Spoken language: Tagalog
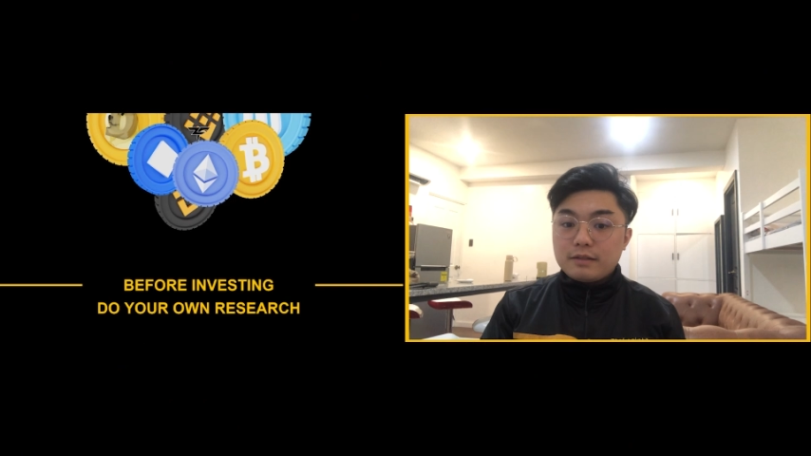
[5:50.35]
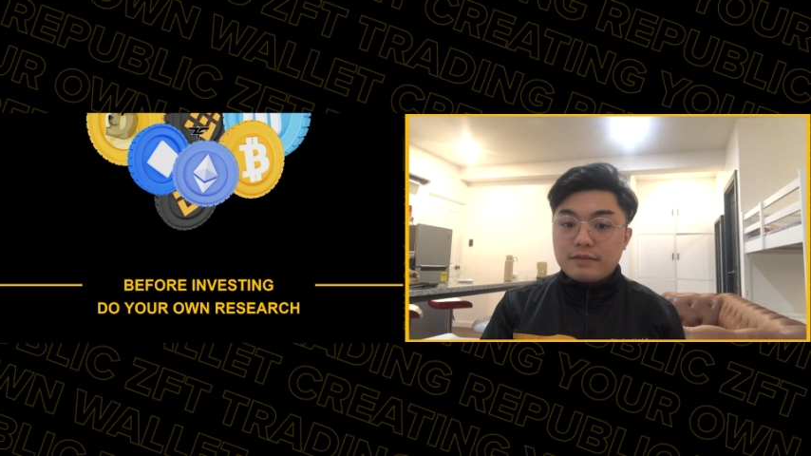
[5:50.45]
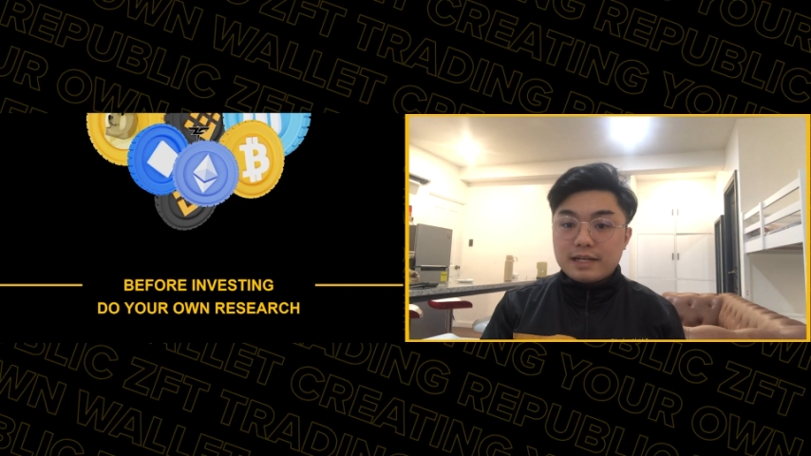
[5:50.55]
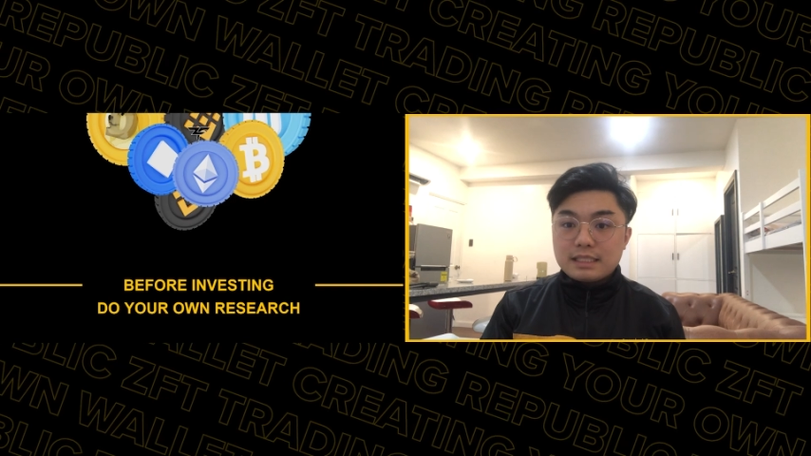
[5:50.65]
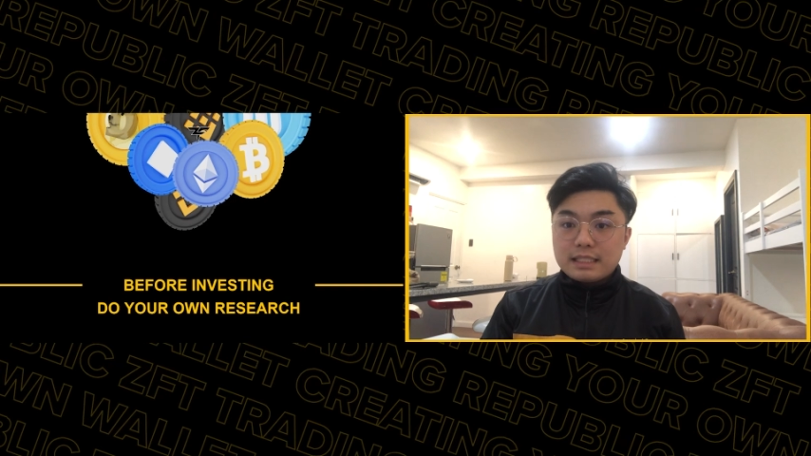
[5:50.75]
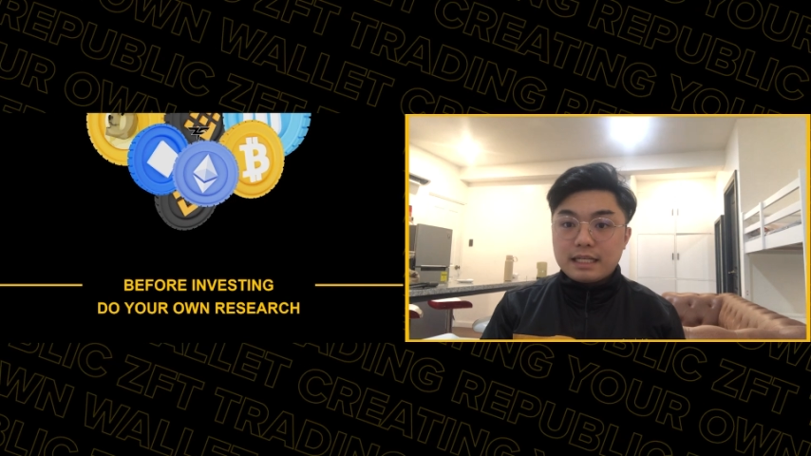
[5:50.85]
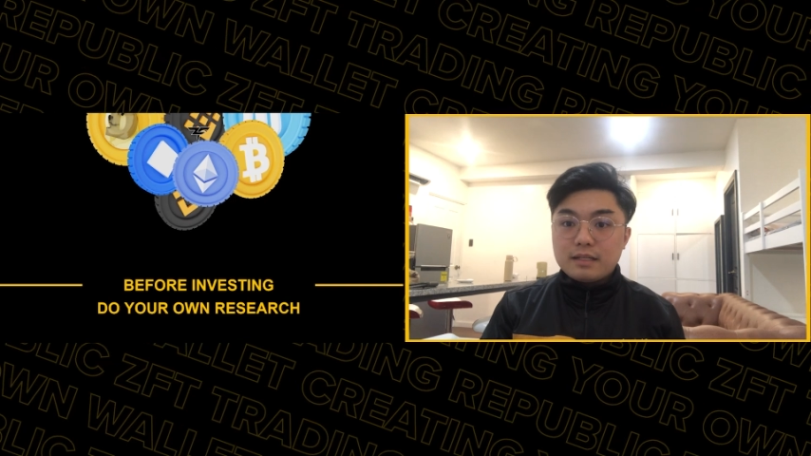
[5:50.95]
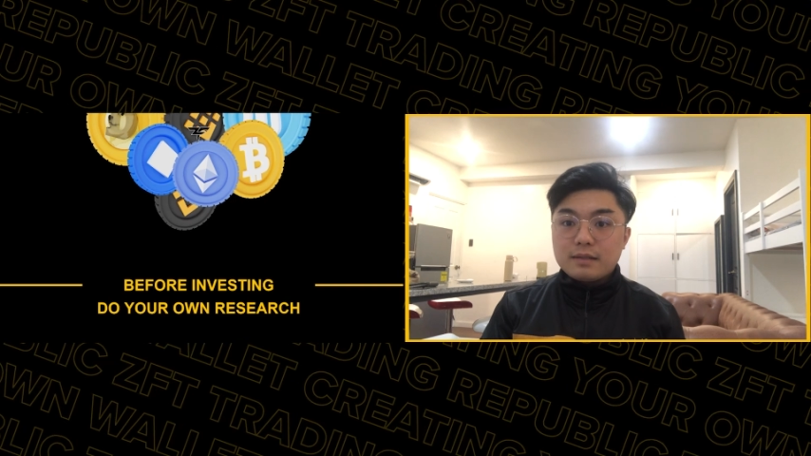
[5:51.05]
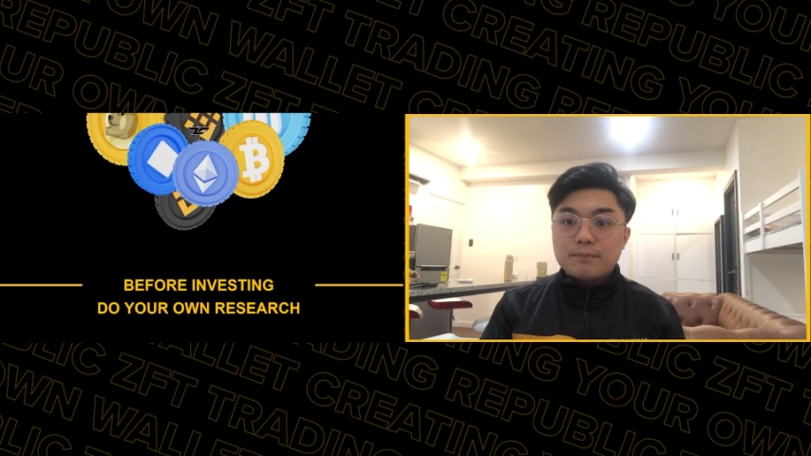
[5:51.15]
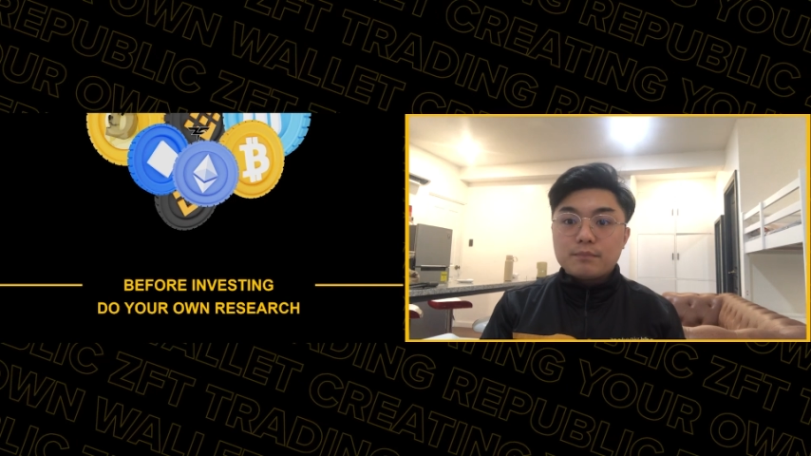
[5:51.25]

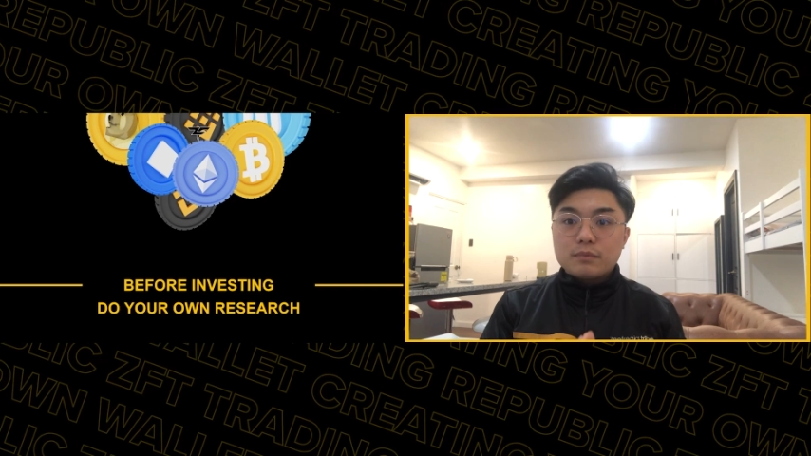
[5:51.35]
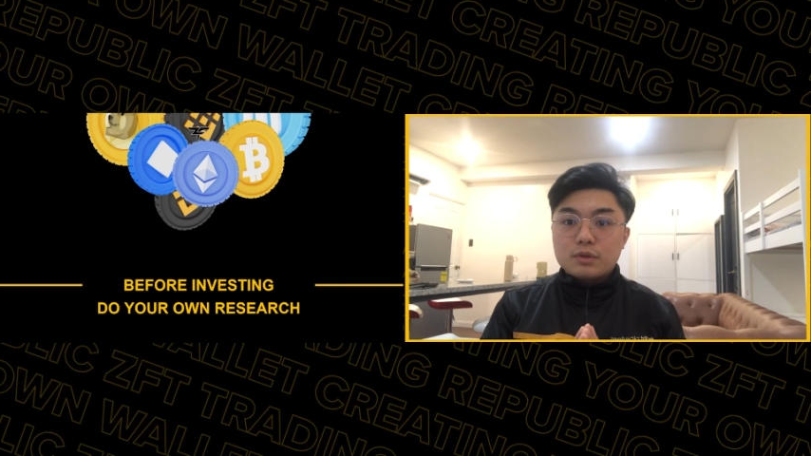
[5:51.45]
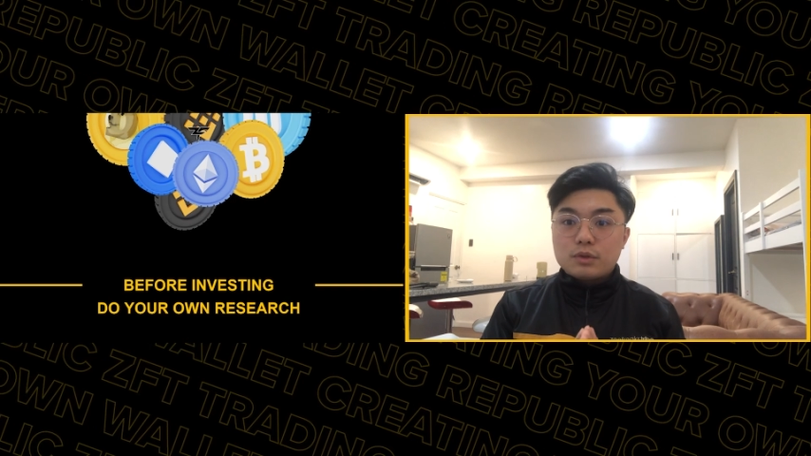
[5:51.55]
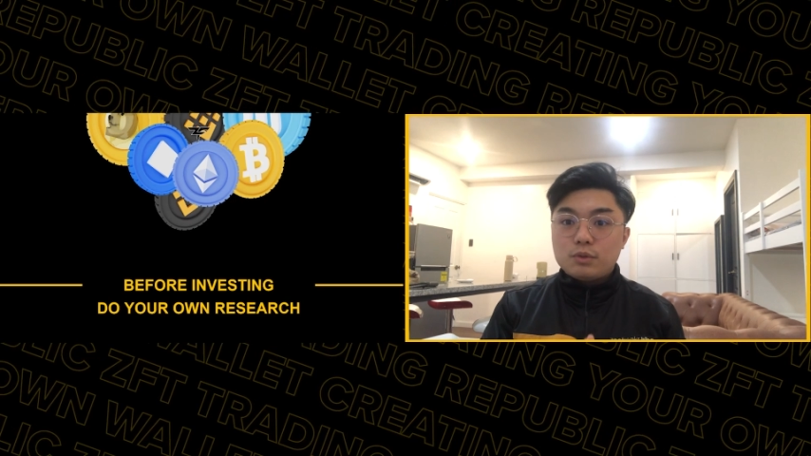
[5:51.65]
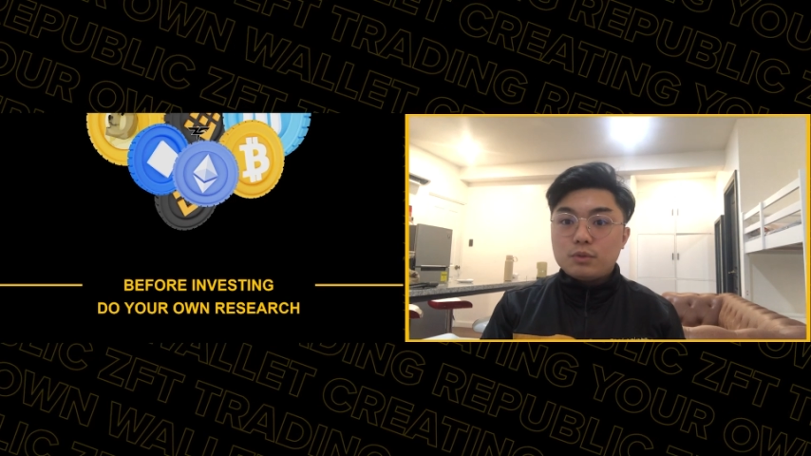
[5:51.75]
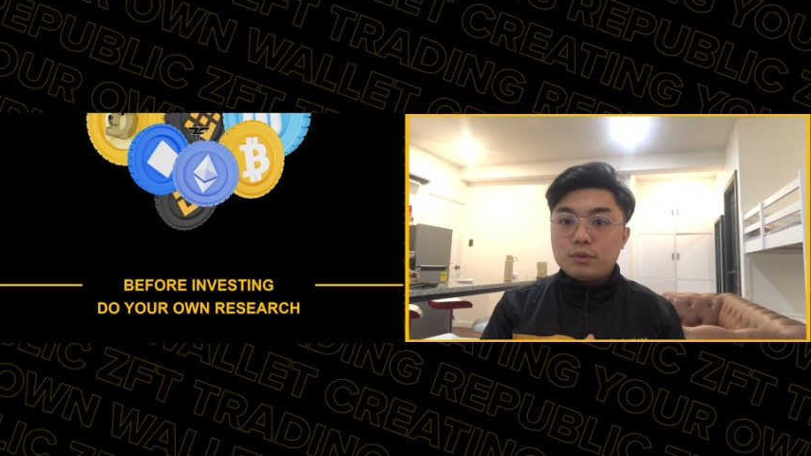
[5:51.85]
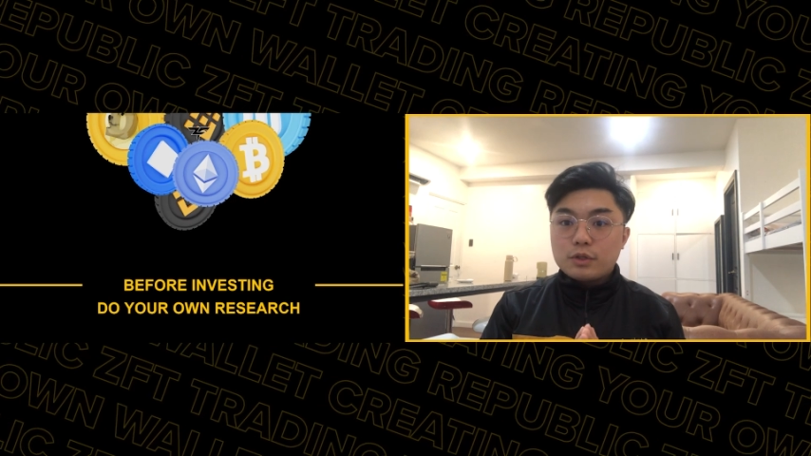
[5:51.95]
investing, do